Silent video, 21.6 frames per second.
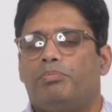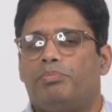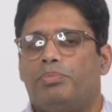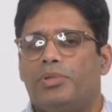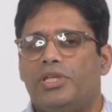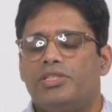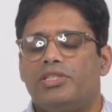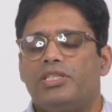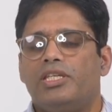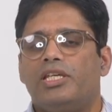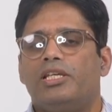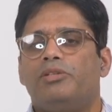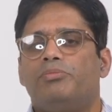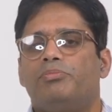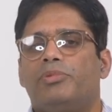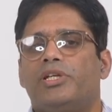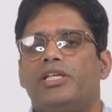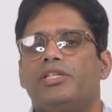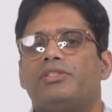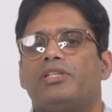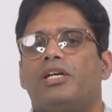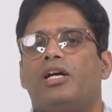पीसीएल
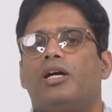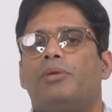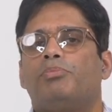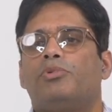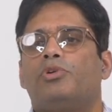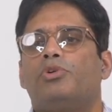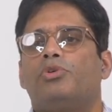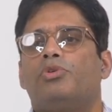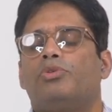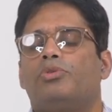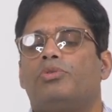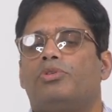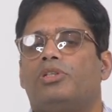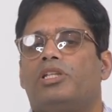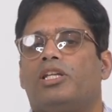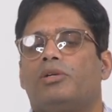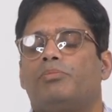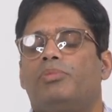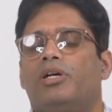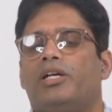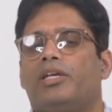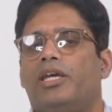ब्रेस आपको
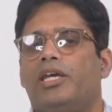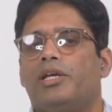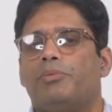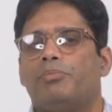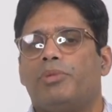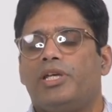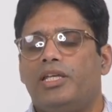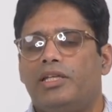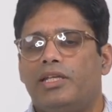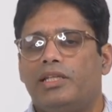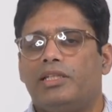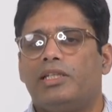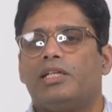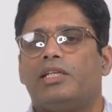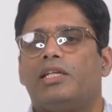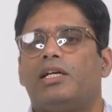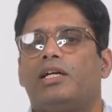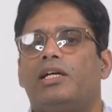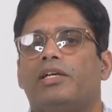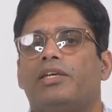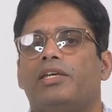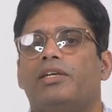लगभग एक महीने तक
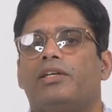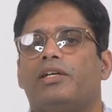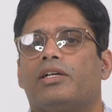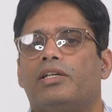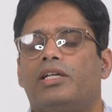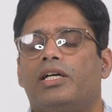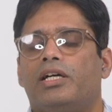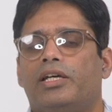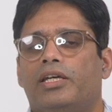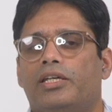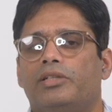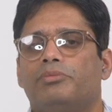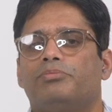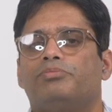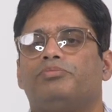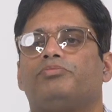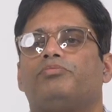लगा के रखना है